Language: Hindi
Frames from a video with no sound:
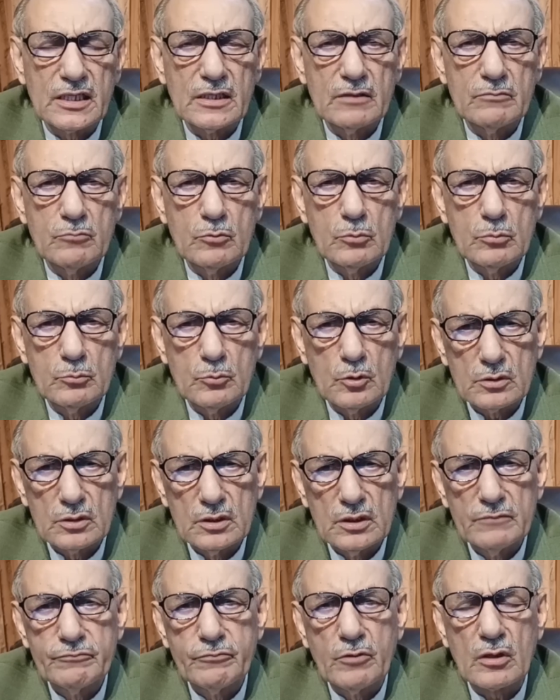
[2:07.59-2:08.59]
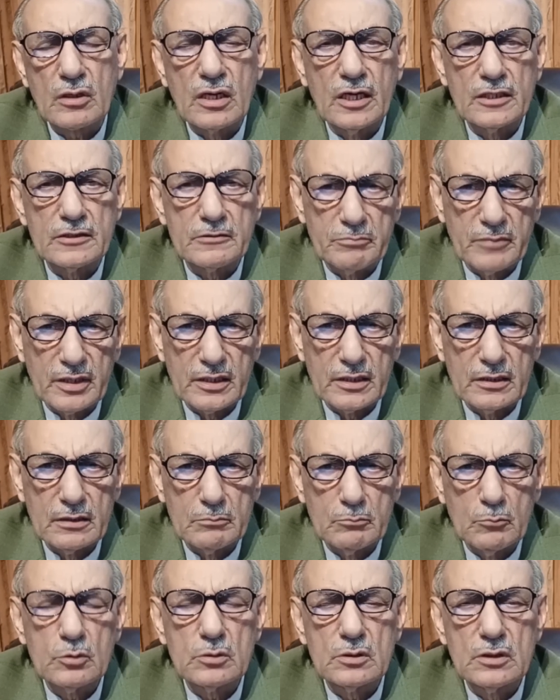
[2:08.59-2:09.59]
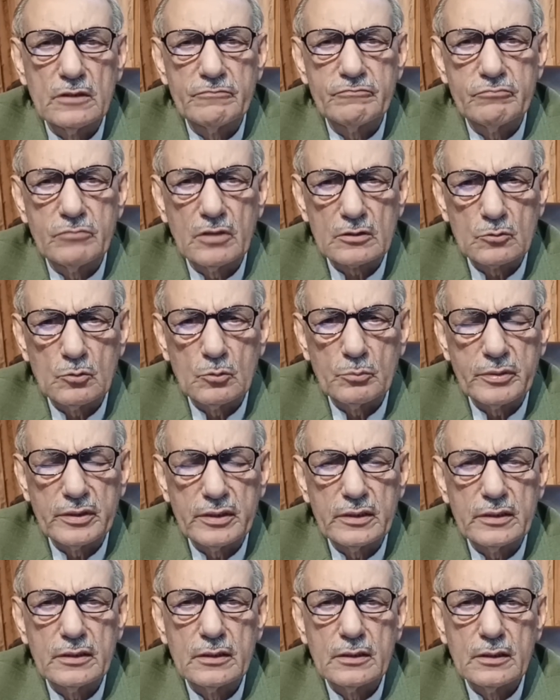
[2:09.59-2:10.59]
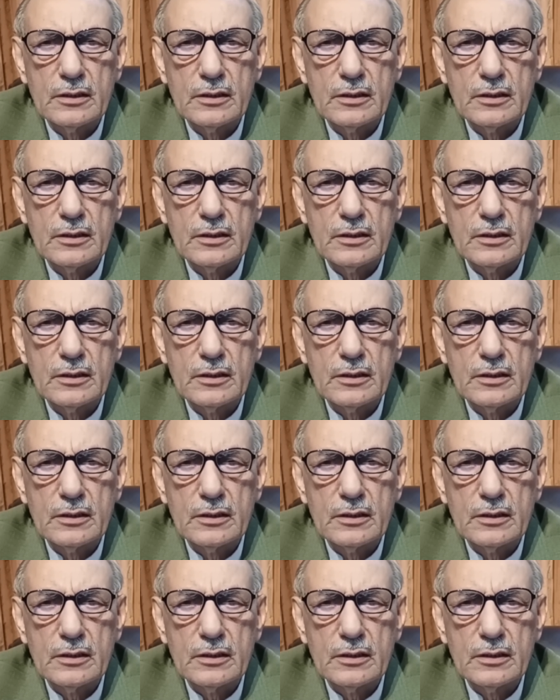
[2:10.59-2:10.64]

कि वो मुख्तलिफ़ अवकात में मुख्तलिफ़ वक्तों पे